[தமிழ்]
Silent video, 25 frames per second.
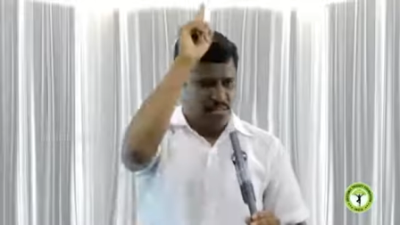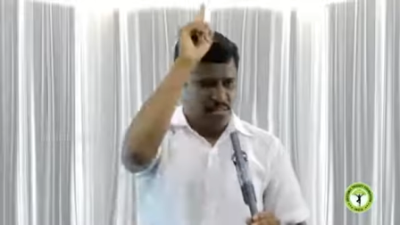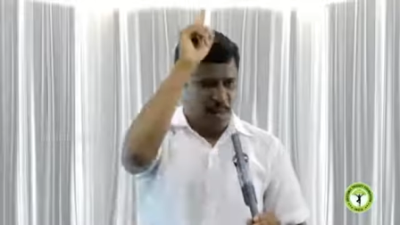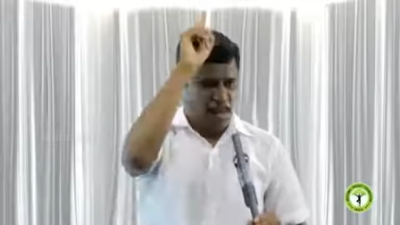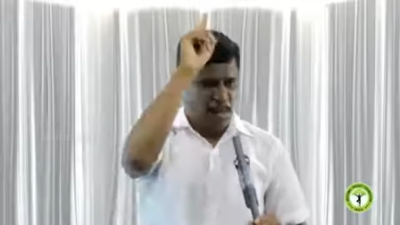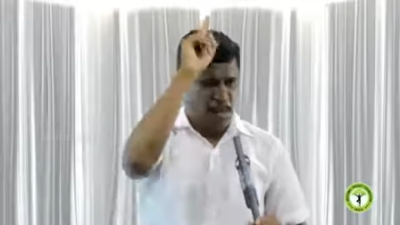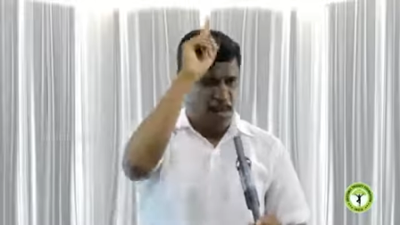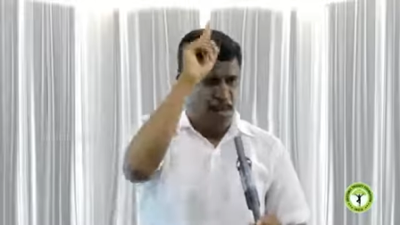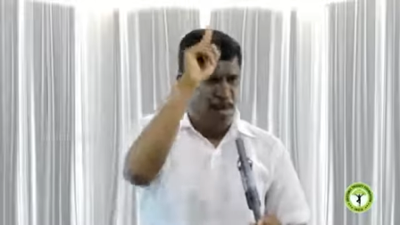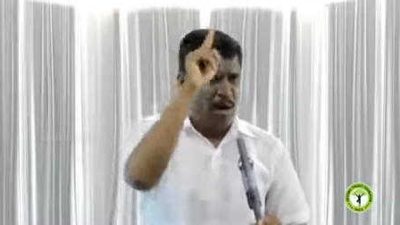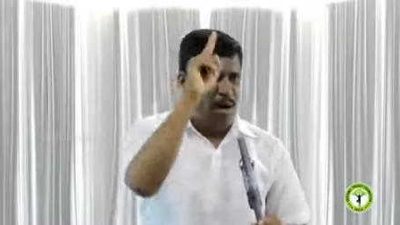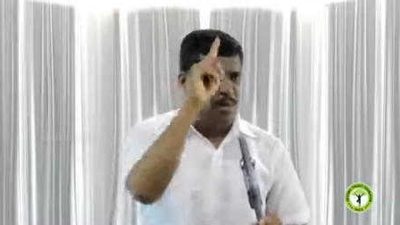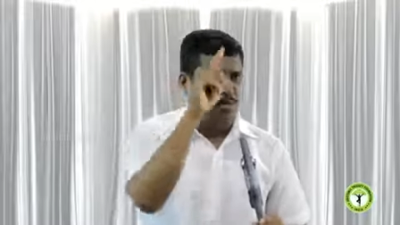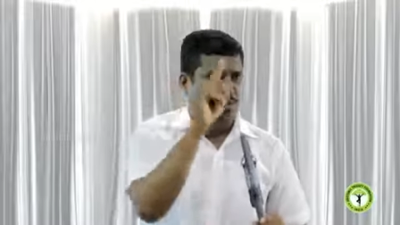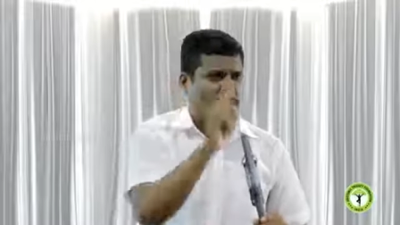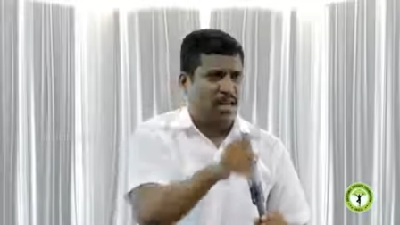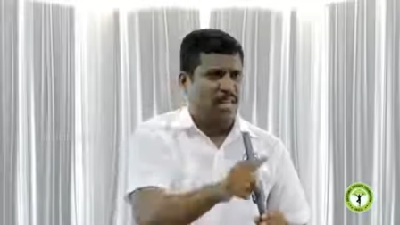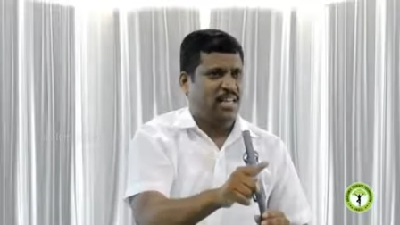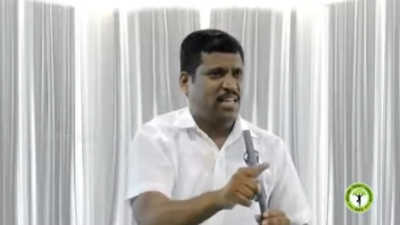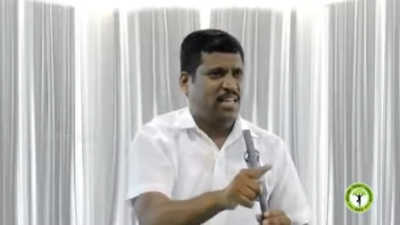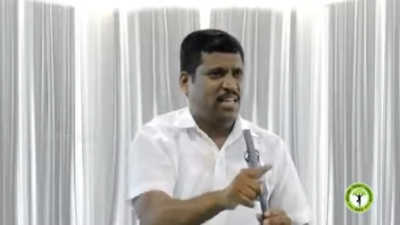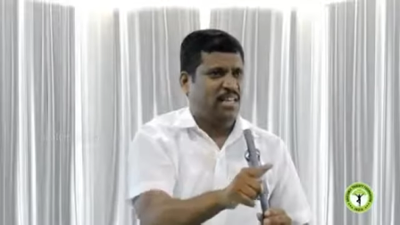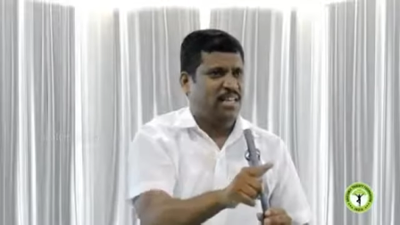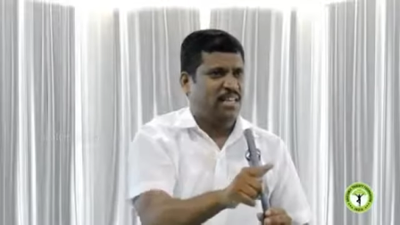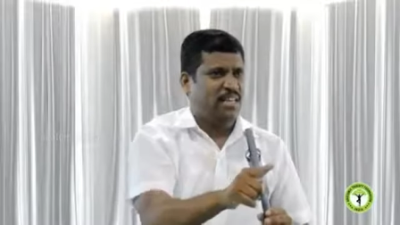தப்பாக
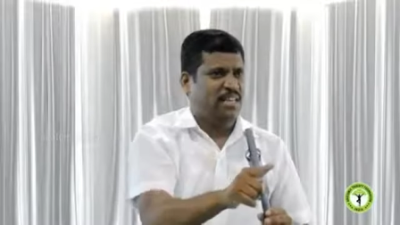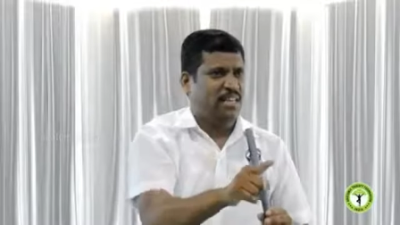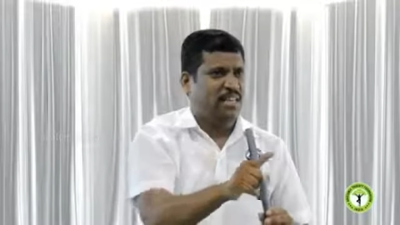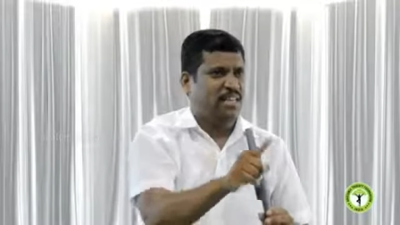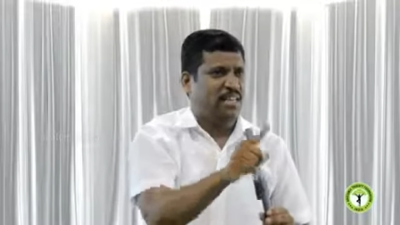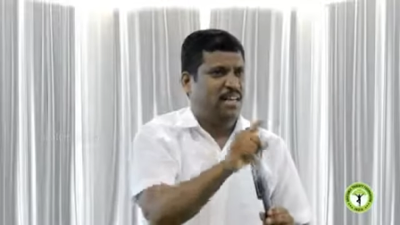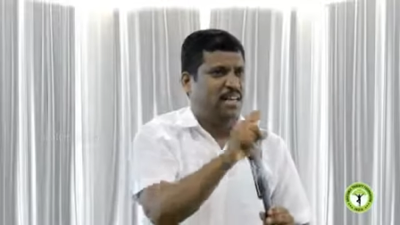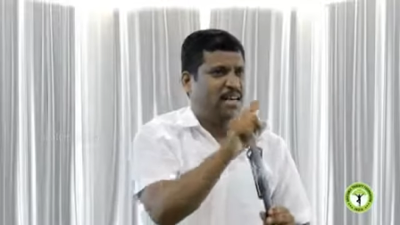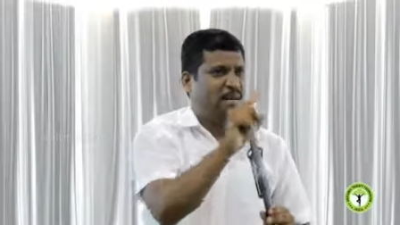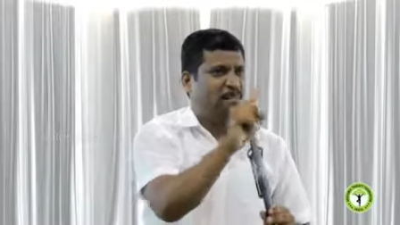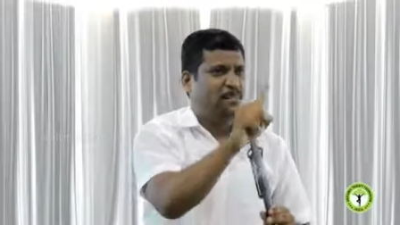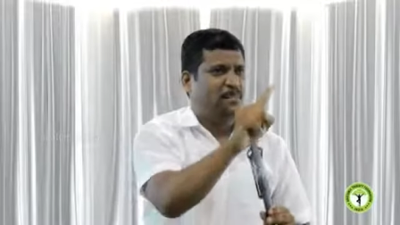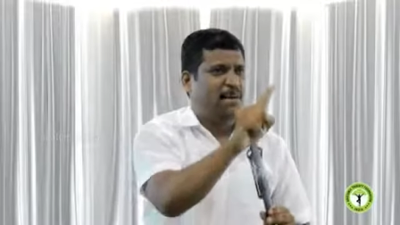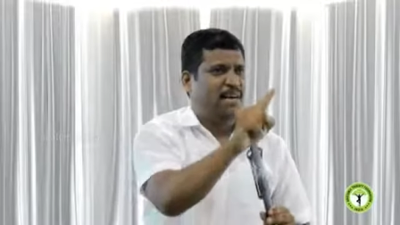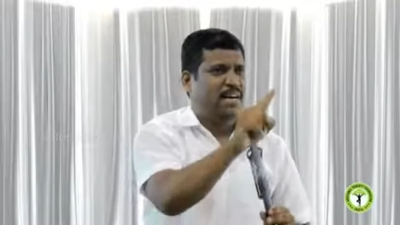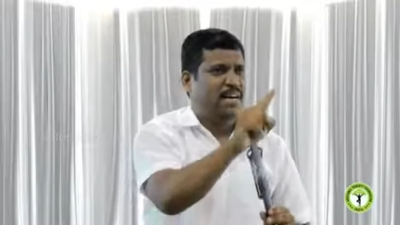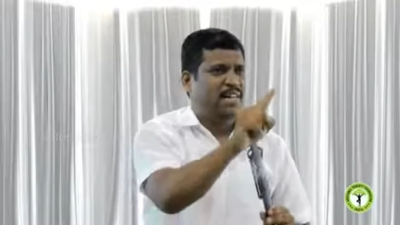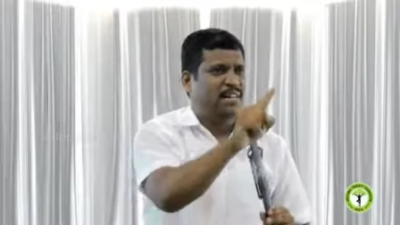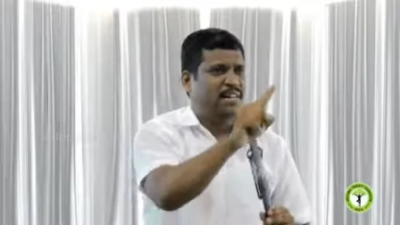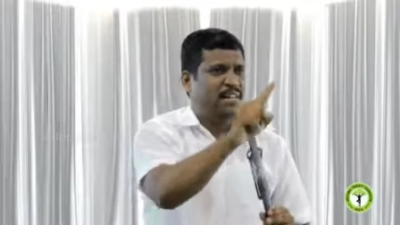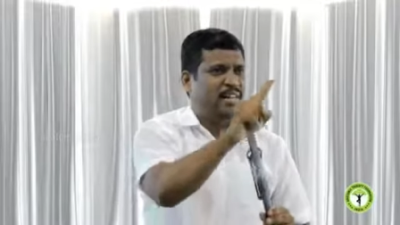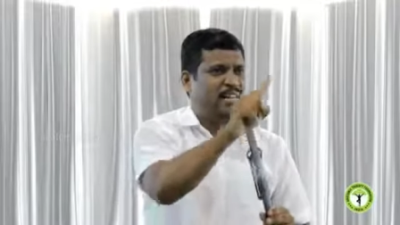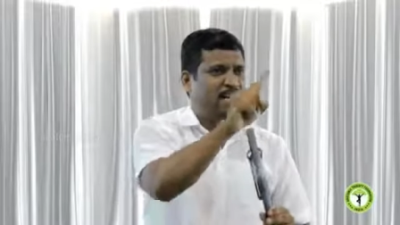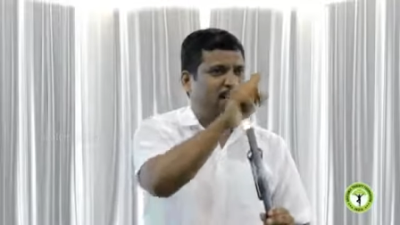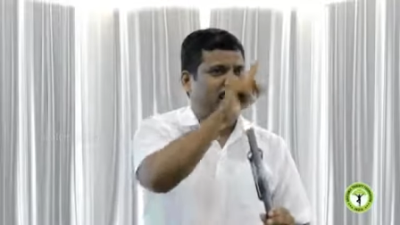உழைக்கிறது
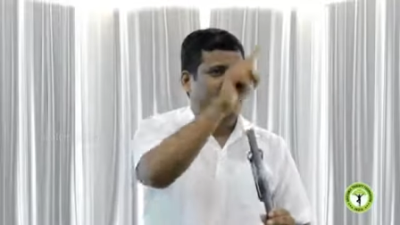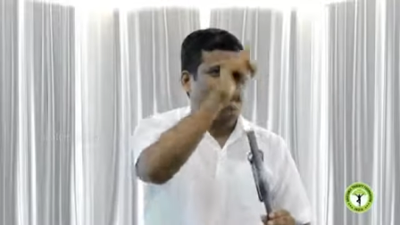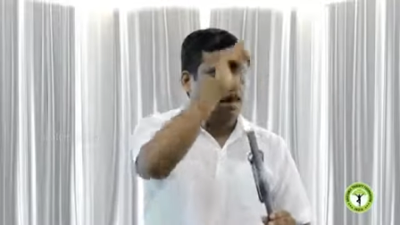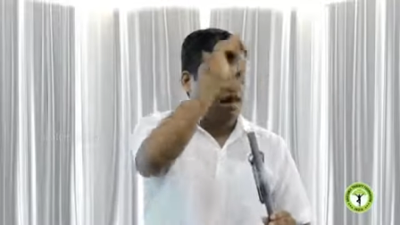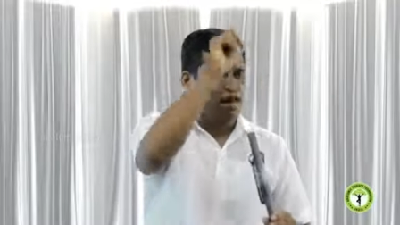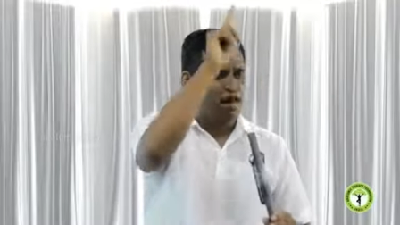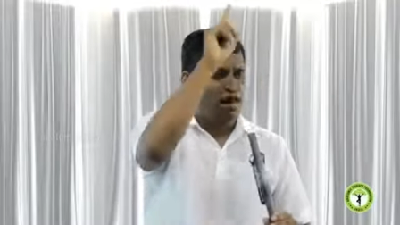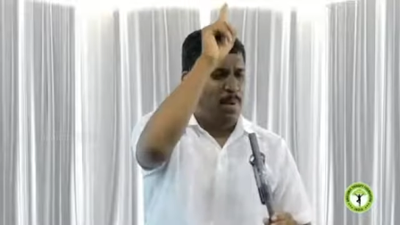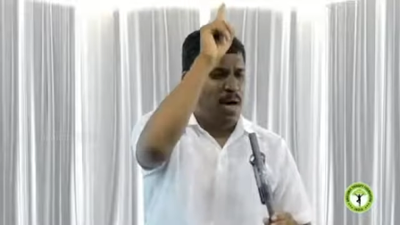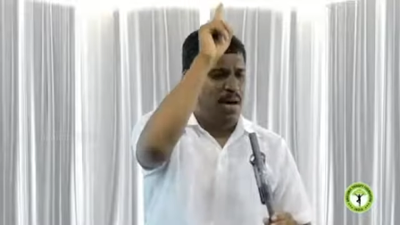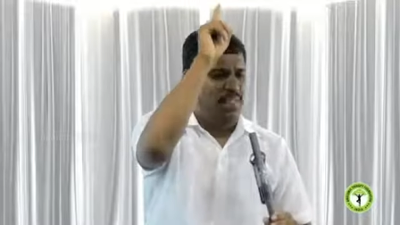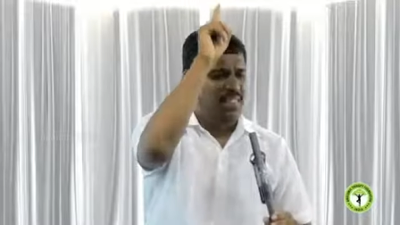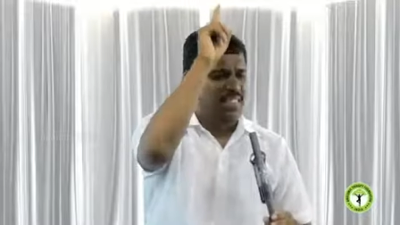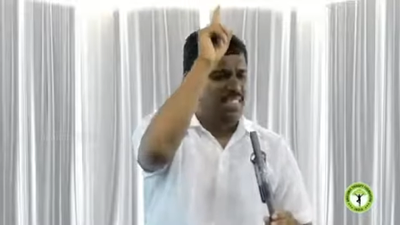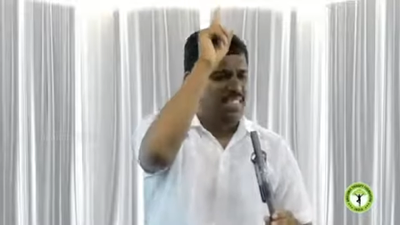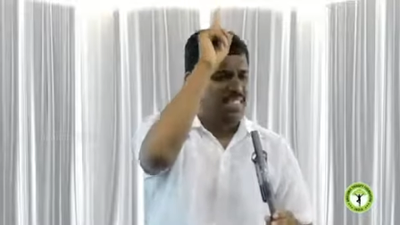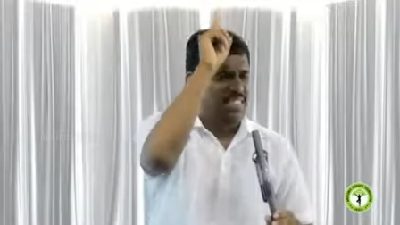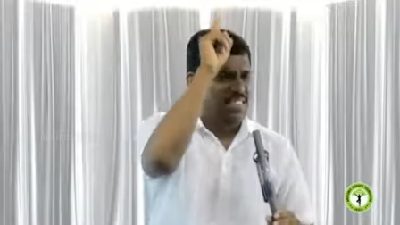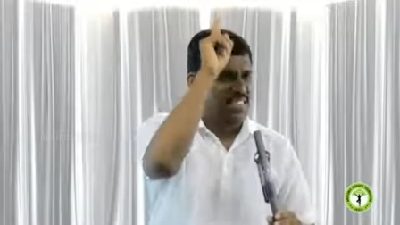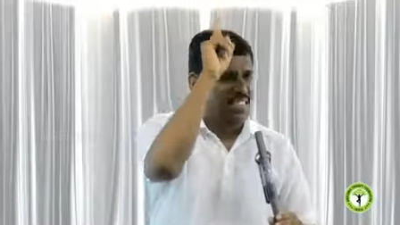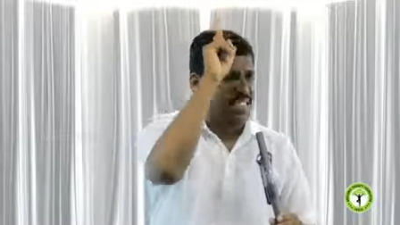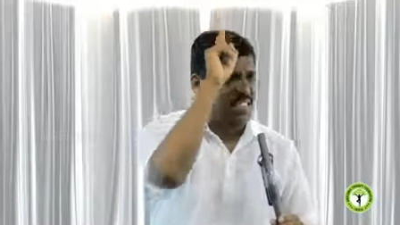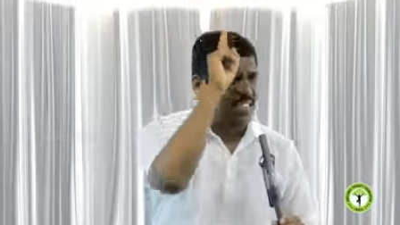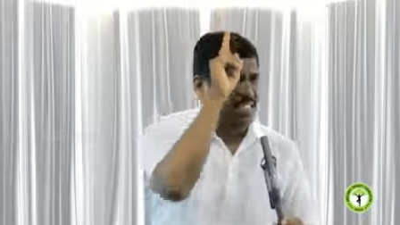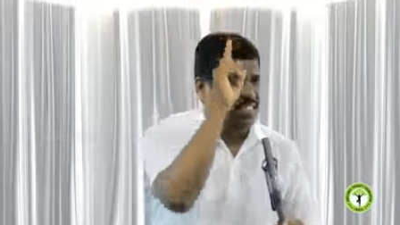மனதை தப்பாக
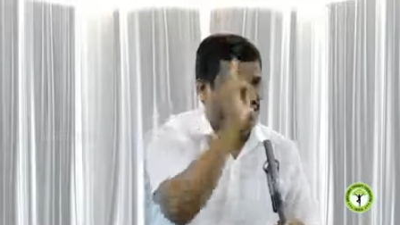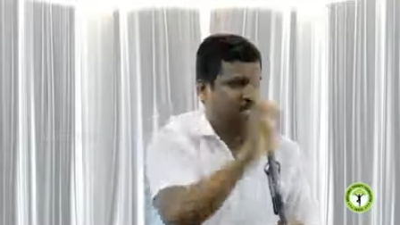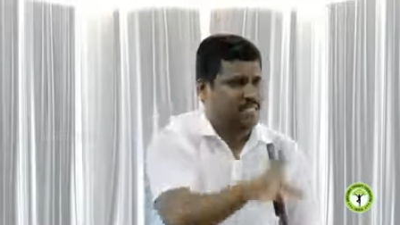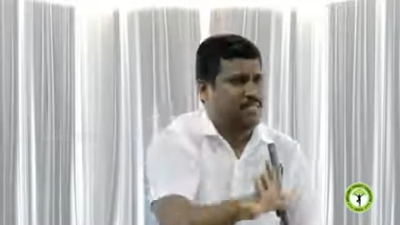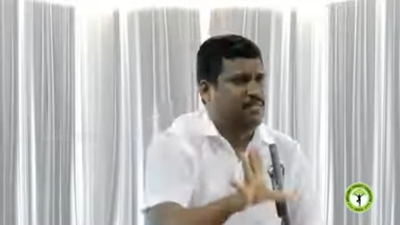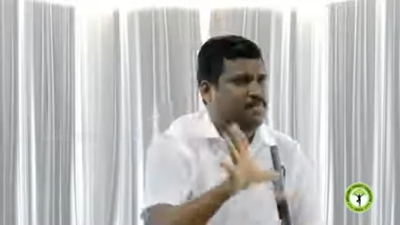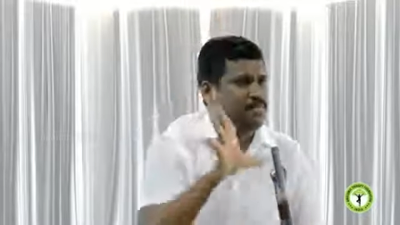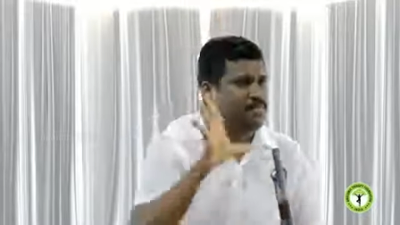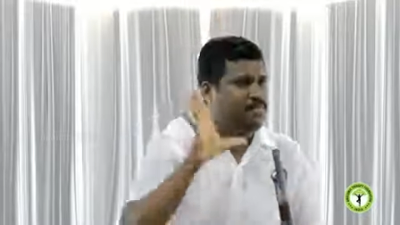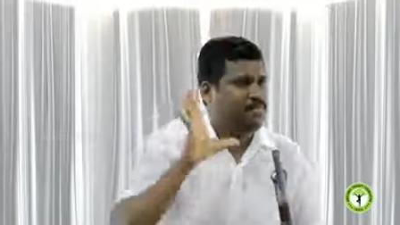வச்சுக்கிறது